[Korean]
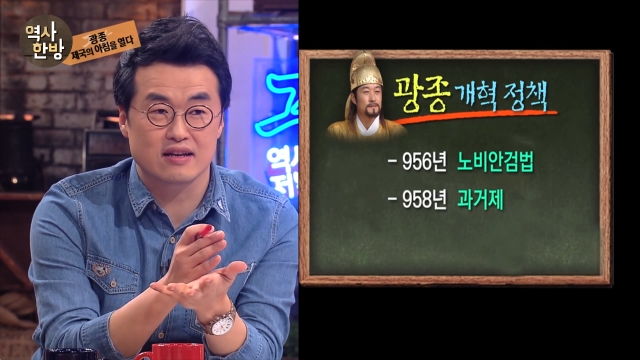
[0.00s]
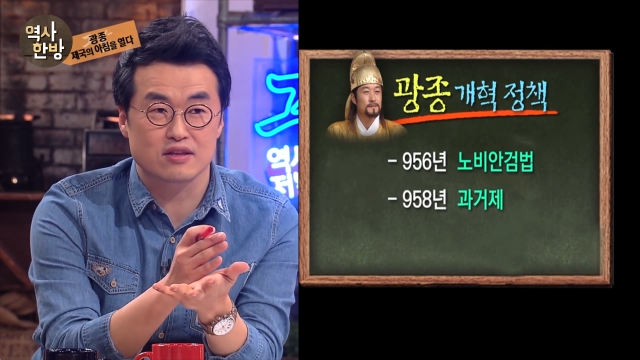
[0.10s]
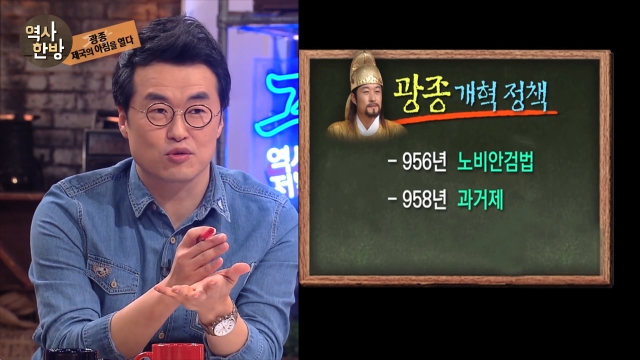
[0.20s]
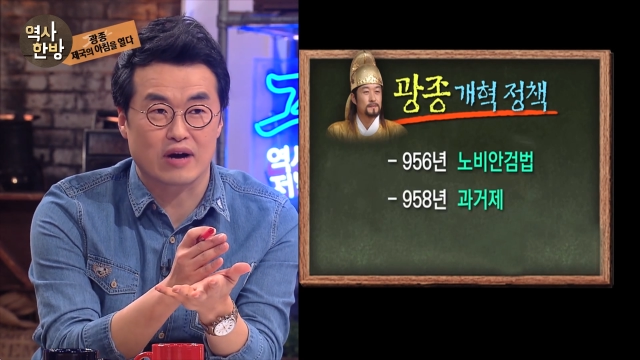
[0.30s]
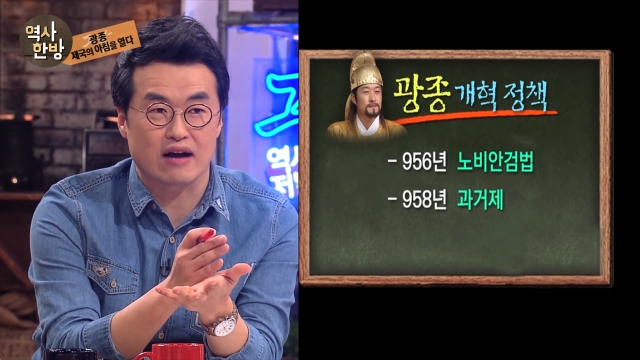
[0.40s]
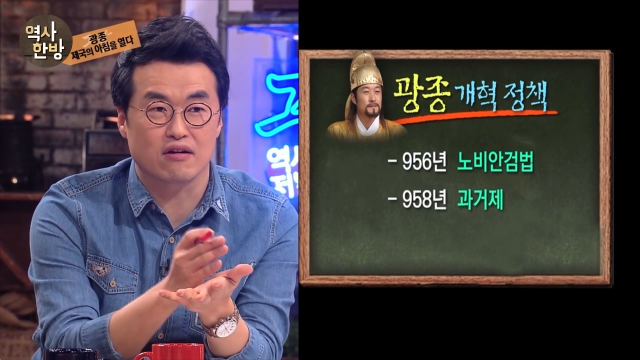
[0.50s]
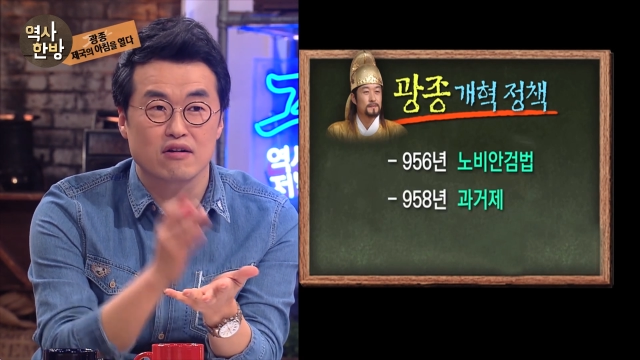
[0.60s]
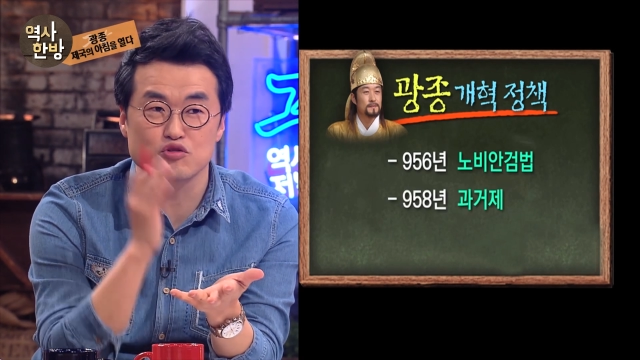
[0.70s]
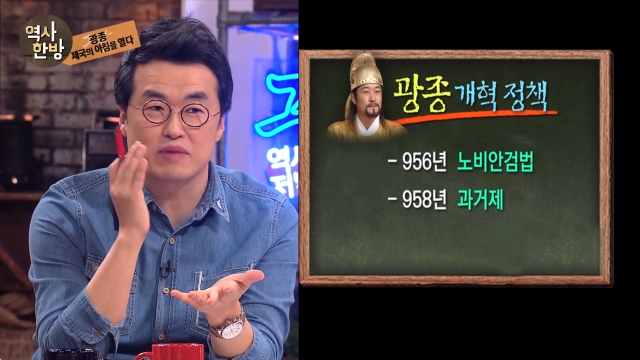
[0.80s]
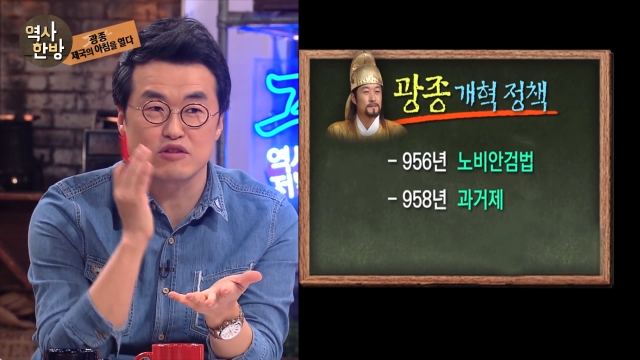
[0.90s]
년 과거,
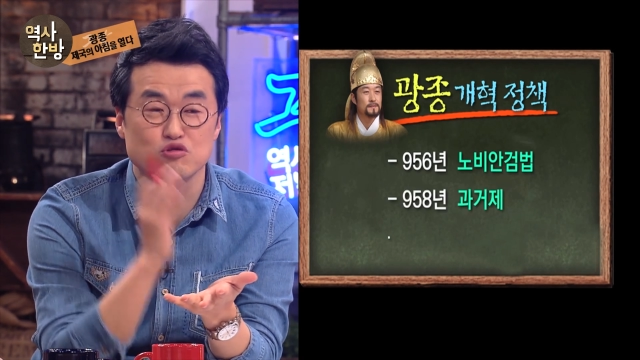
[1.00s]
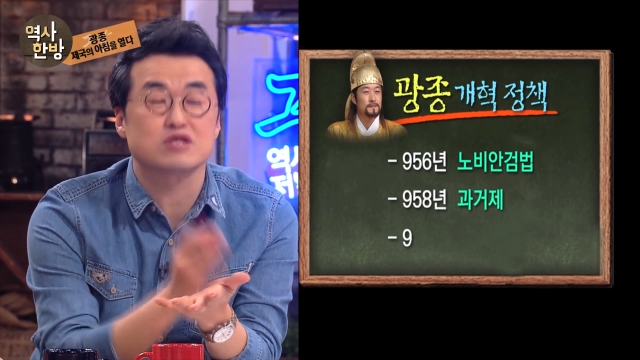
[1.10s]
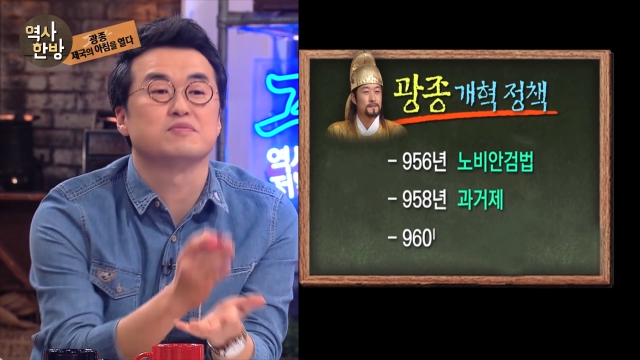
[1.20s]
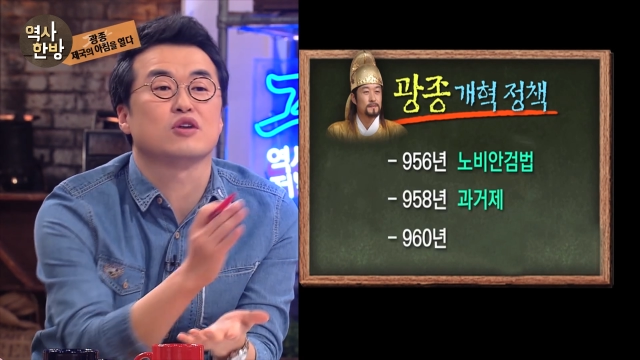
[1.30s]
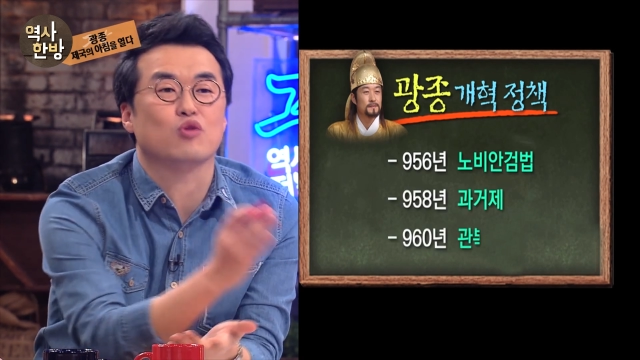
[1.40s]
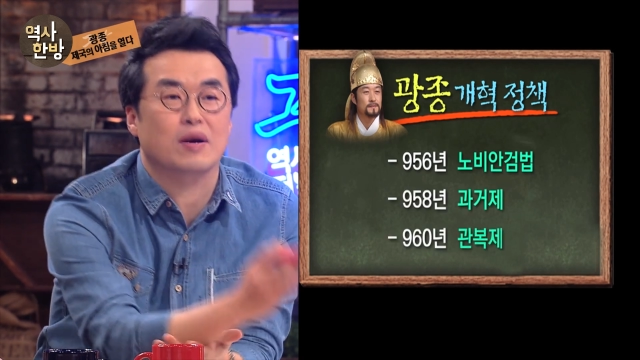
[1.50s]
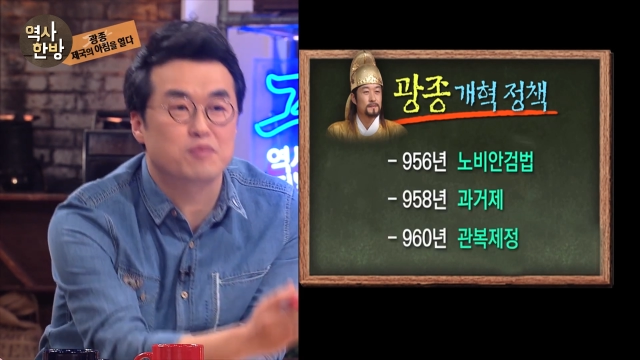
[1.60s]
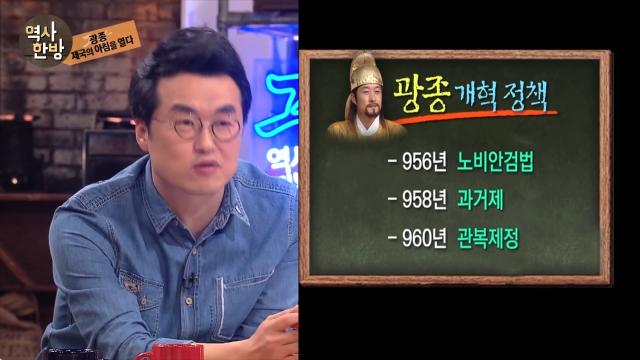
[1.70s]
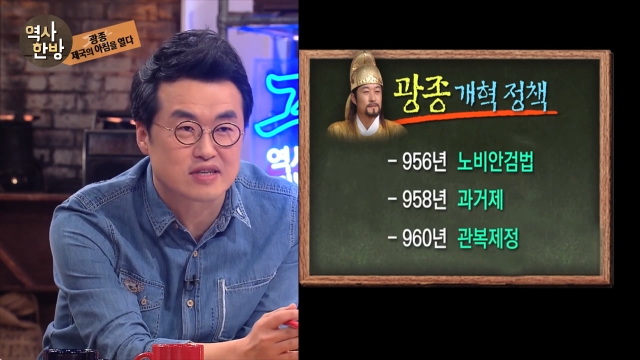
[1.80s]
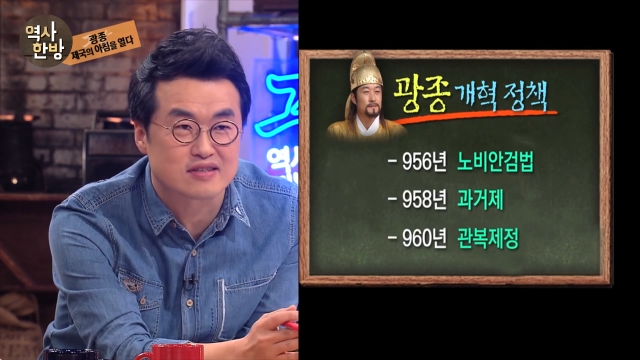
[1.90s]
구백육십 년
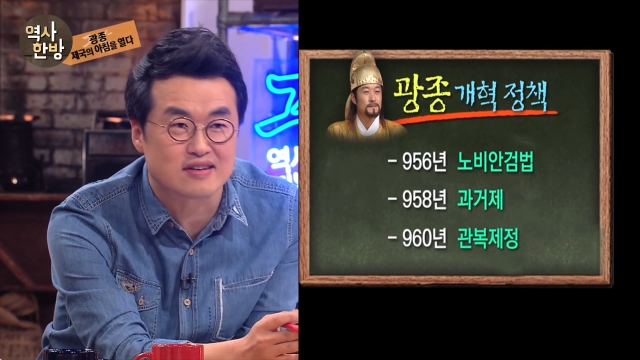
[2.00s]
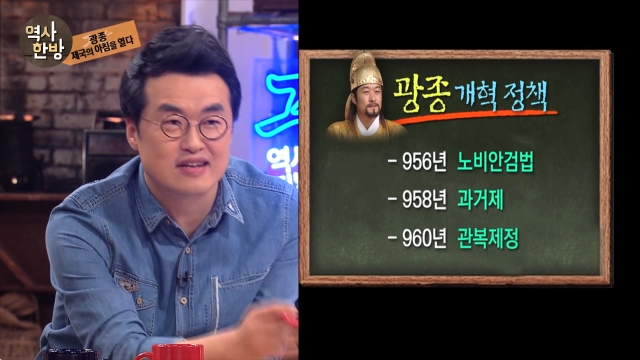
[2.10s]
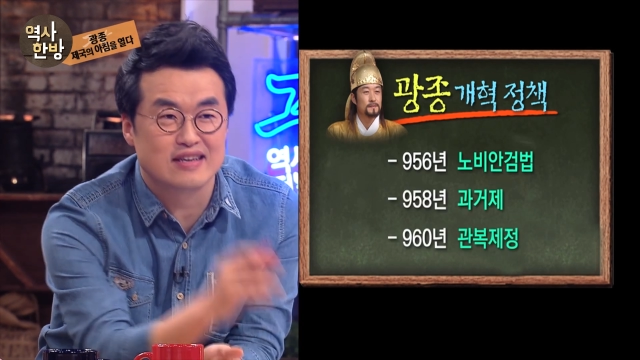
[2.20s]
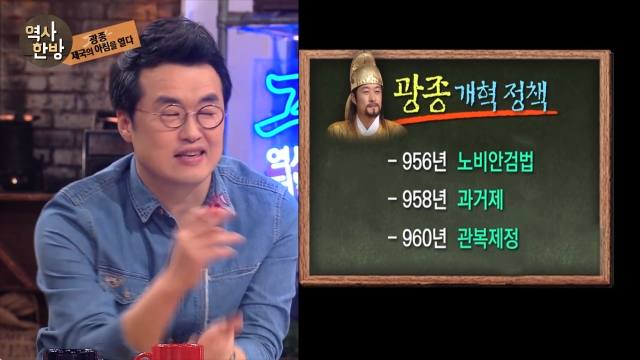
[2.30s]
관복제정.